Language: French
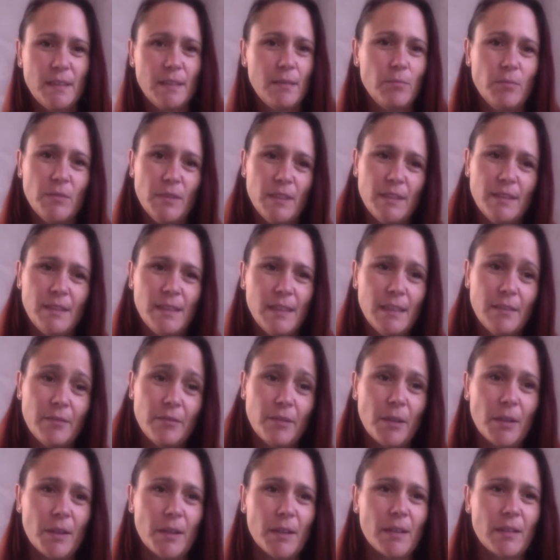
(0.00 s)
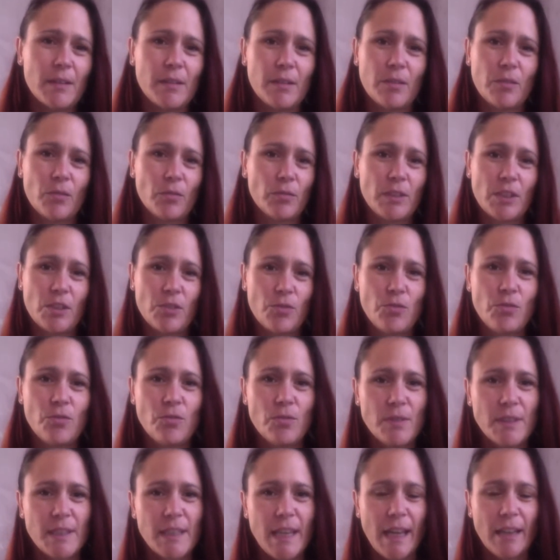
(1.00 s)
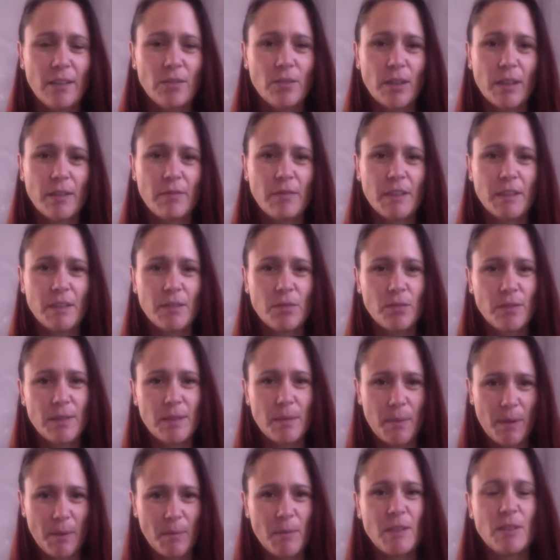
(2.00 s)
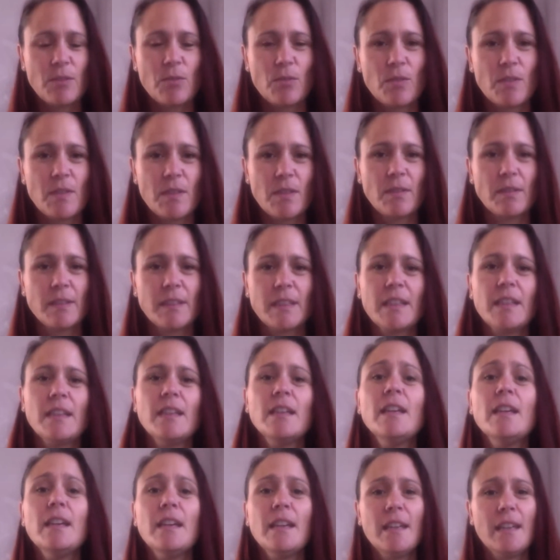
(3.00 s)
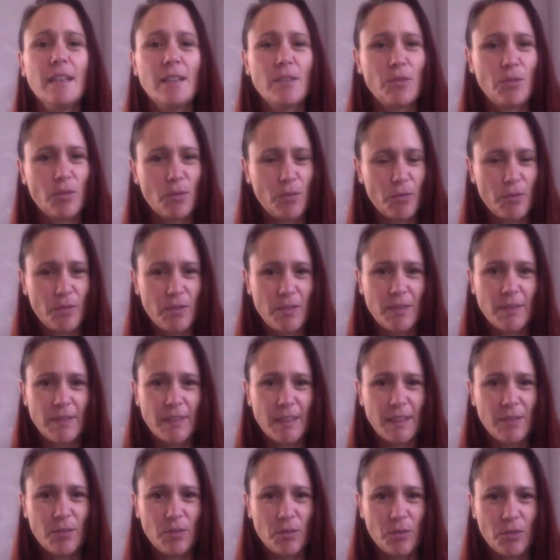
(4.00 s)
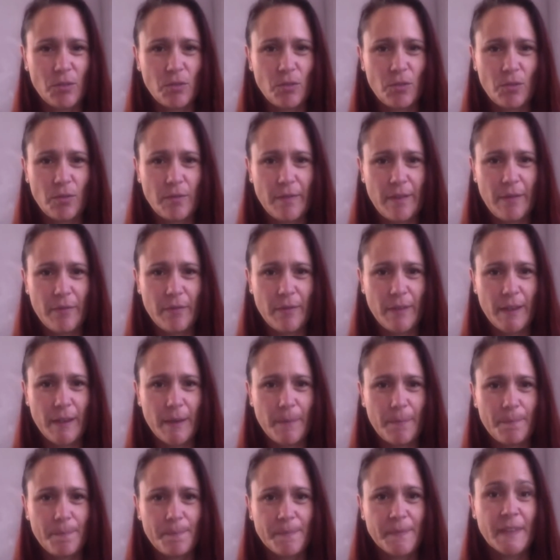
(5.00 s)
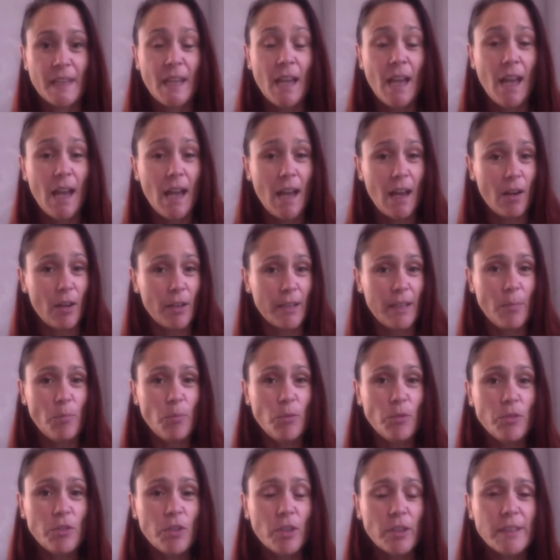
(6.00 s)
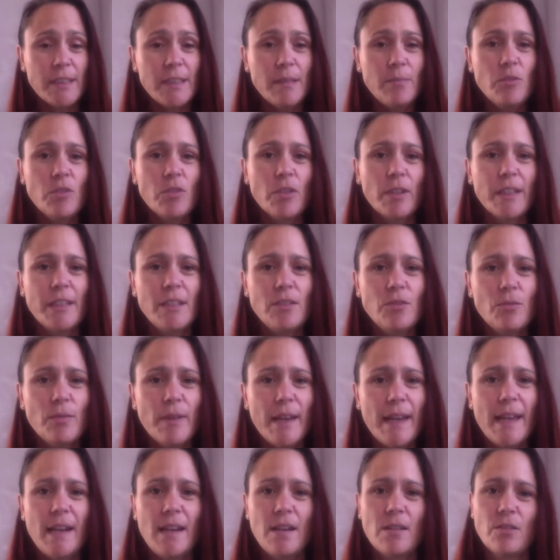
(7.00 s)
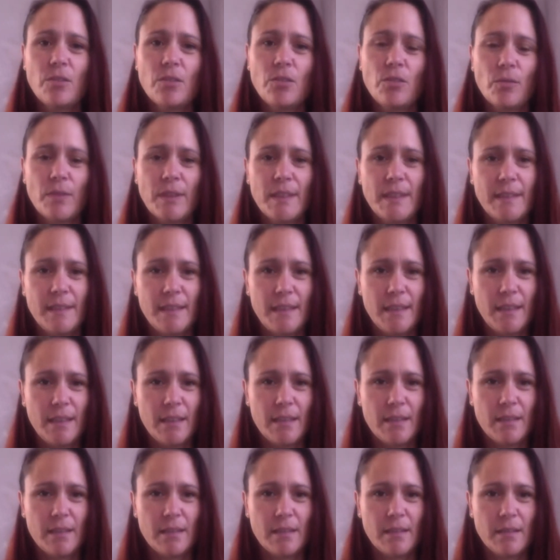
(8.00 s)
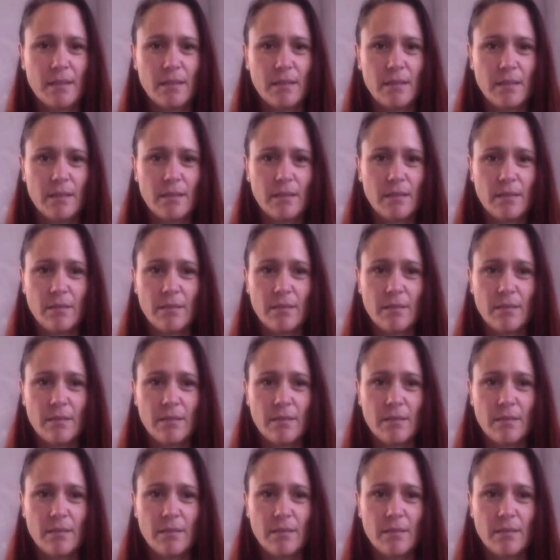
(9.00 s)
mystique, enfin, qu'on a juste une carte de réflexion, ça permet de se centrer et de se concentrer sur ce que l'on va faire. Alors il y a plusieurs types de rituels qui ont été euh, euh,